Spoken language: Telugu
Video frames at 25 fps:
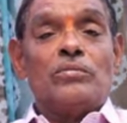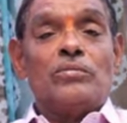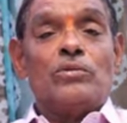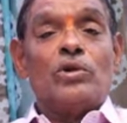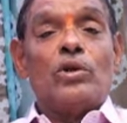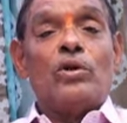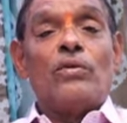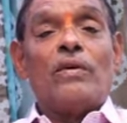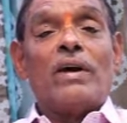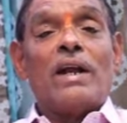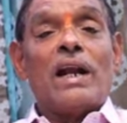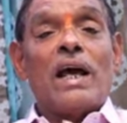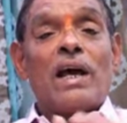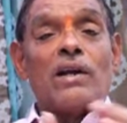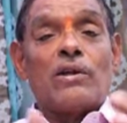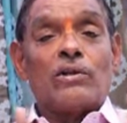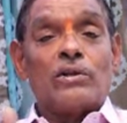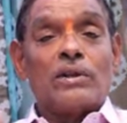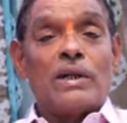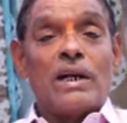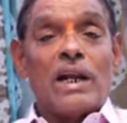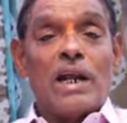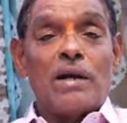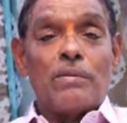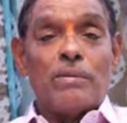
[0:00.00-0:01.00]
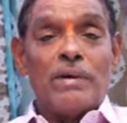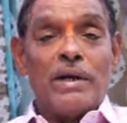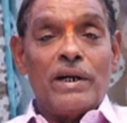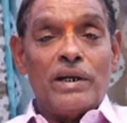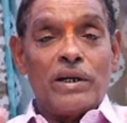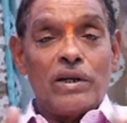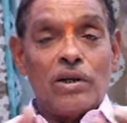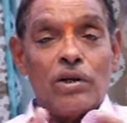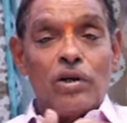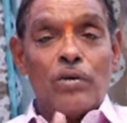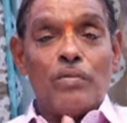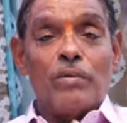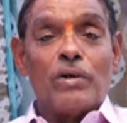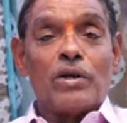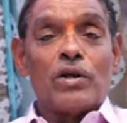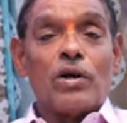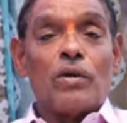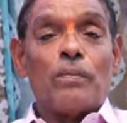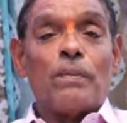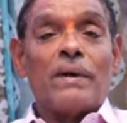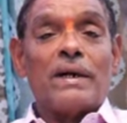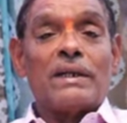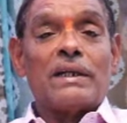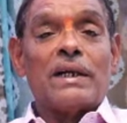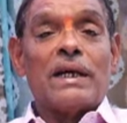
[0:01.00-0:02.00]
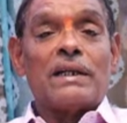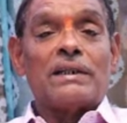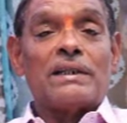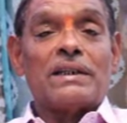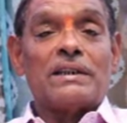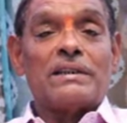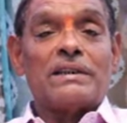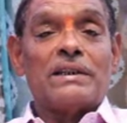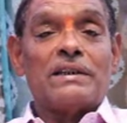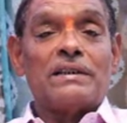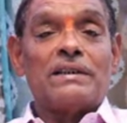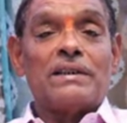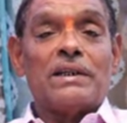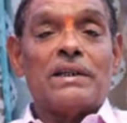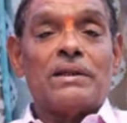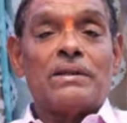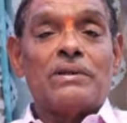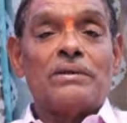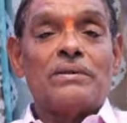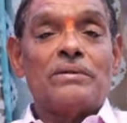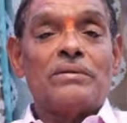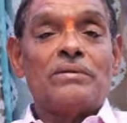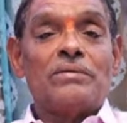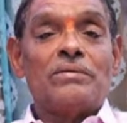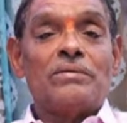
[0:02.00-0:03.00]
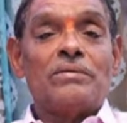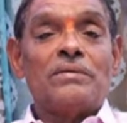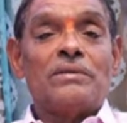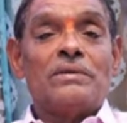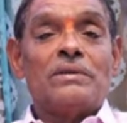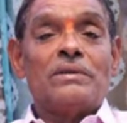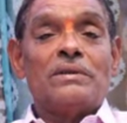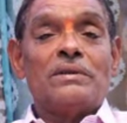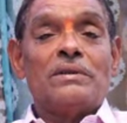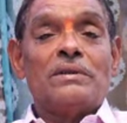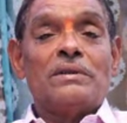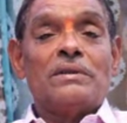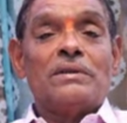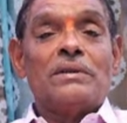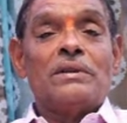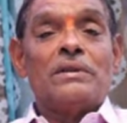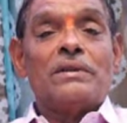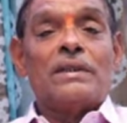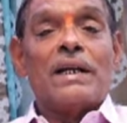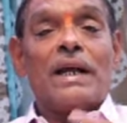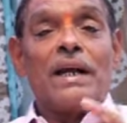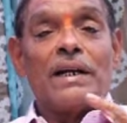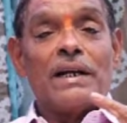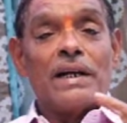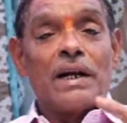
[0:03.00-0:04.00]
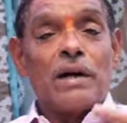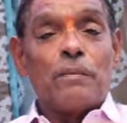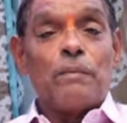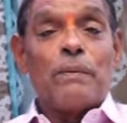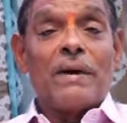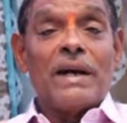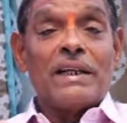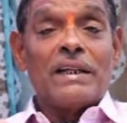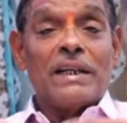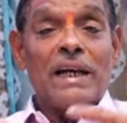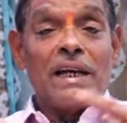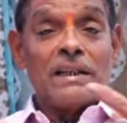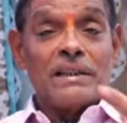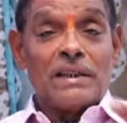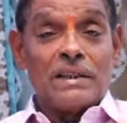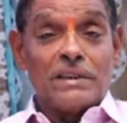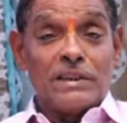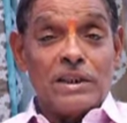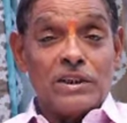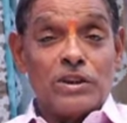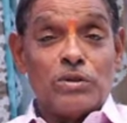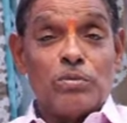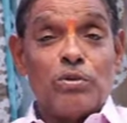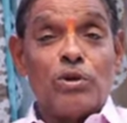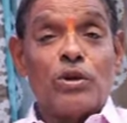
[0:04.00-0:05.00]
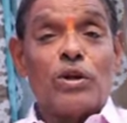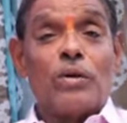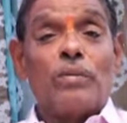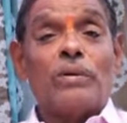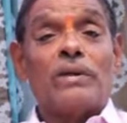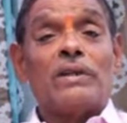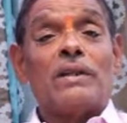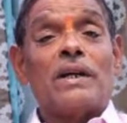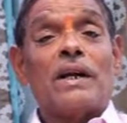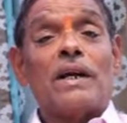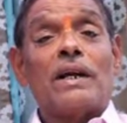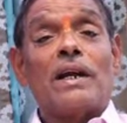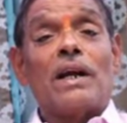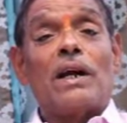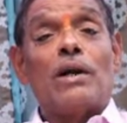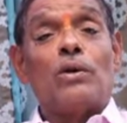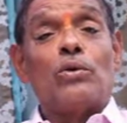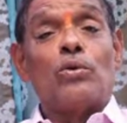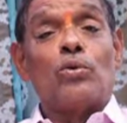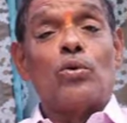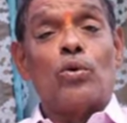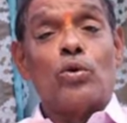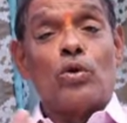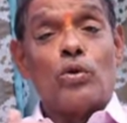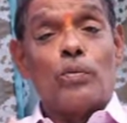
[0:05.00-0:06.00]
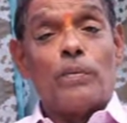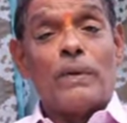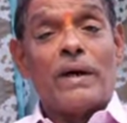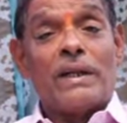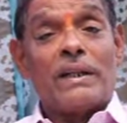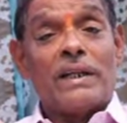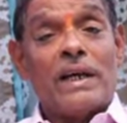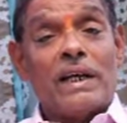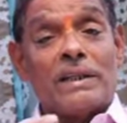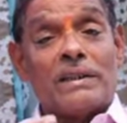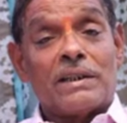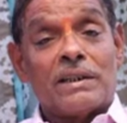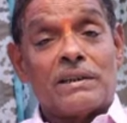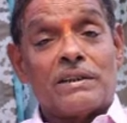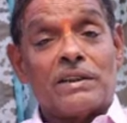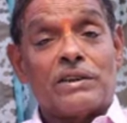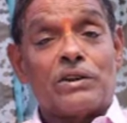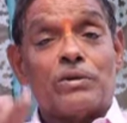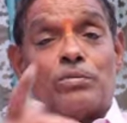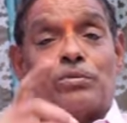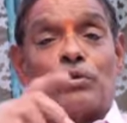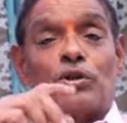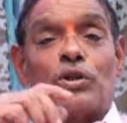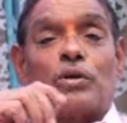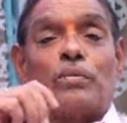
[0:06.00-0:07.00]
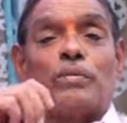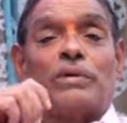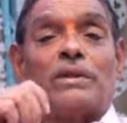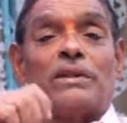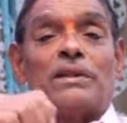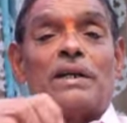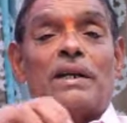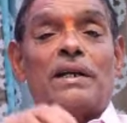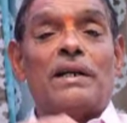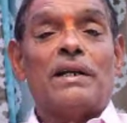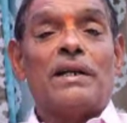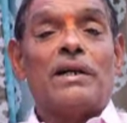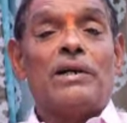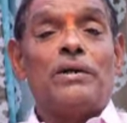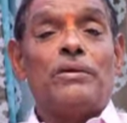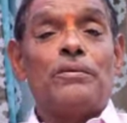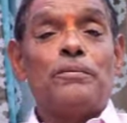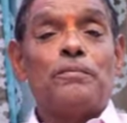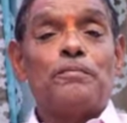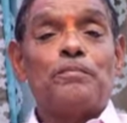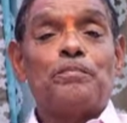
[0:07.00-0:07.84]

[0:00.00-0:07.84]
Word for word: మూడు వేల ఆరు వందల నలభై ఏడు కిలోమీటర్ల పాదయాత్ర చేశారు తండ్రి పాదయాత్ర చేసి ముఖ్యమంత్రి అయ్యాడు కొడుకు పాదయాత్ర చేసి ముఖ్యమంత్రి అయ్యాడు